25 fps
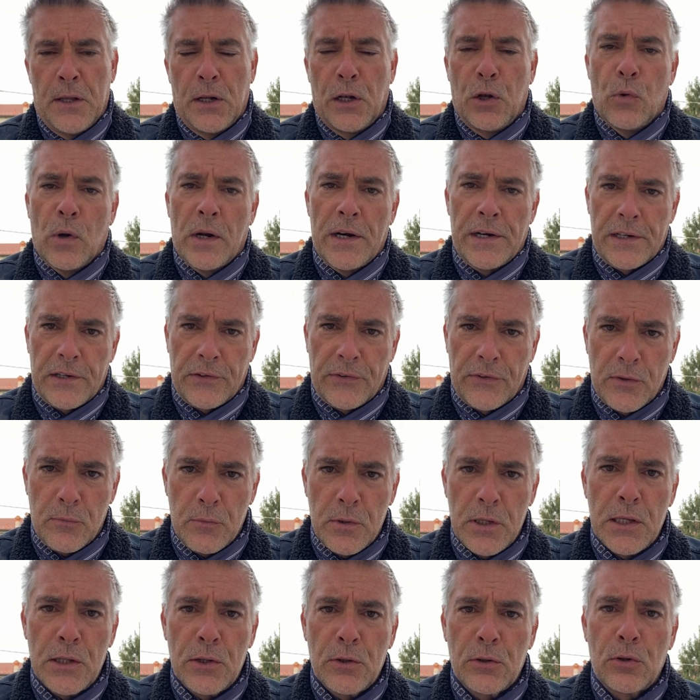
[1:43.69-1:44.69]
lo han
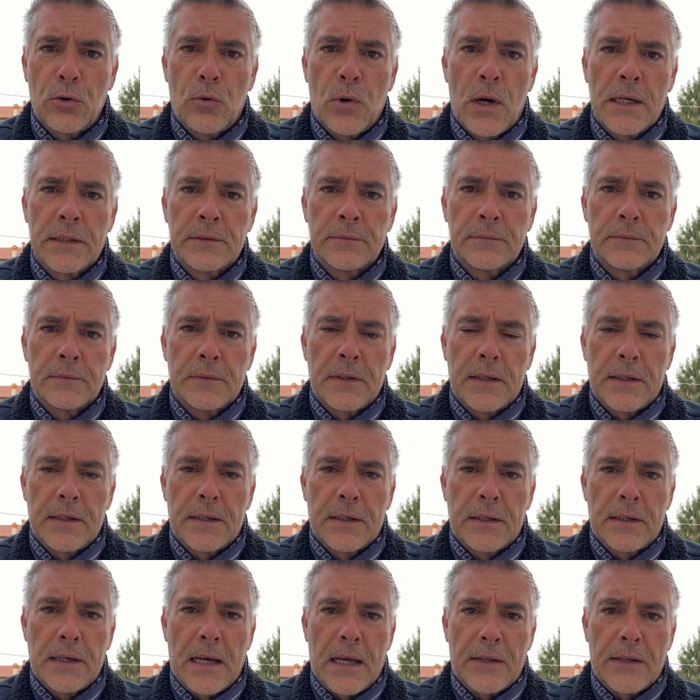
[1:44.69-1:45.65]
recibido, lo han eh,